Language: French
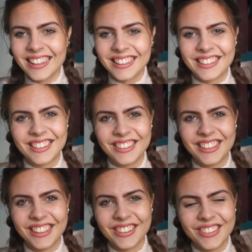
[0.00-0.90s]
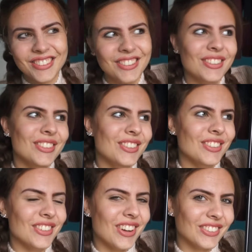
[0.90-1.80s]
Qu'est-ce que j'ai reçu Je
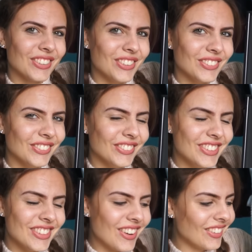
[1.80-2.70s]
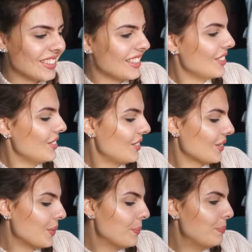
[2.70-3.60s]
suis genre trop contente, c'est juste
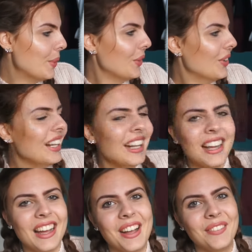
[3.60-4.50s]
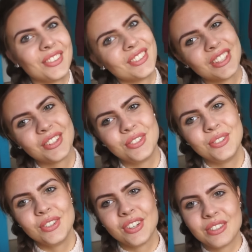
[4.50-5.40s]
trop beau euh, Donc j'ai
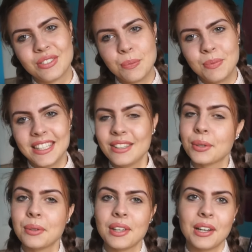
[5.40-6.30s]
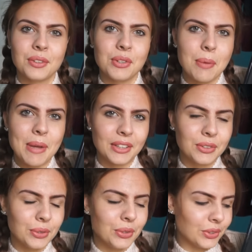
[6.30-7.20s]
reçu euh, ce petit truc euh, de la marque
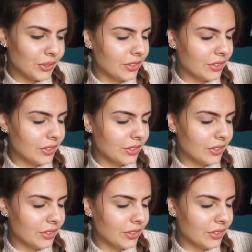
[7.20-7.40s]
de...